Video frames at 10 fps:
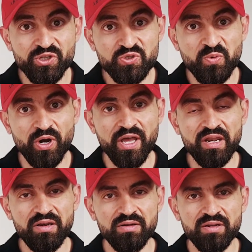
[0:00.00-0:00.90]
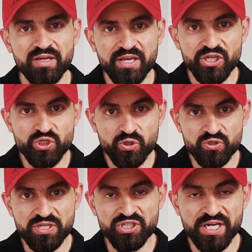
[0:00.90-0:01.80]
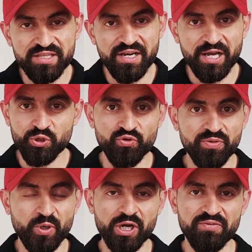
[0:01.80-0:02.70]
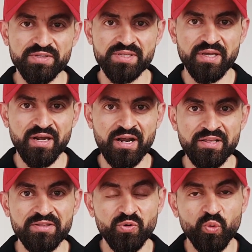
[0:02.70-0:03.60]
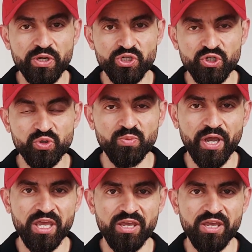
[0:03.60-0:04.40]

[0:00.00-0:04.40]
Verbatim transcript: بعد أسبوعين يشيلوا السجاد اللي حطوه في مواقف السيارات ويشيلوا